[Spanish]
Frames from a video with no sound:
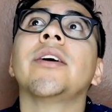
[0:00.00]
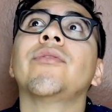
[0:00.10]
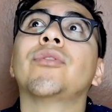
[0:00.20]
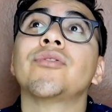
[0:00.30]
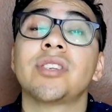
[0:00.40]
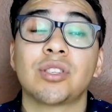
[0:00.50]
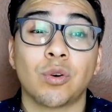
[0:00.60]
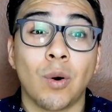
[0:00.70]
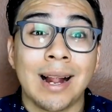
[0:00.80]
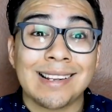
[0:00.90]
Entonces,
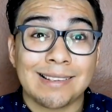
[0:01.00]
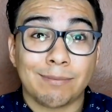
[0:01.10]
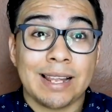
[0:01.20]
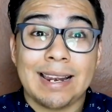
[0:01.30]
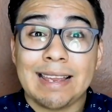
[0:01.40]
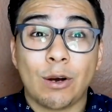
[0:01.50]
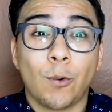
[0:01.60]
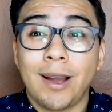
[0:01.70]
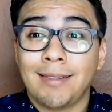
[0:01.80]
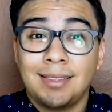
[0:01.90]
cuál
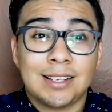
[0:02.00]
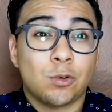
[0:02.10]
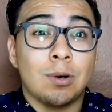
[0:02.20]
delincuentes,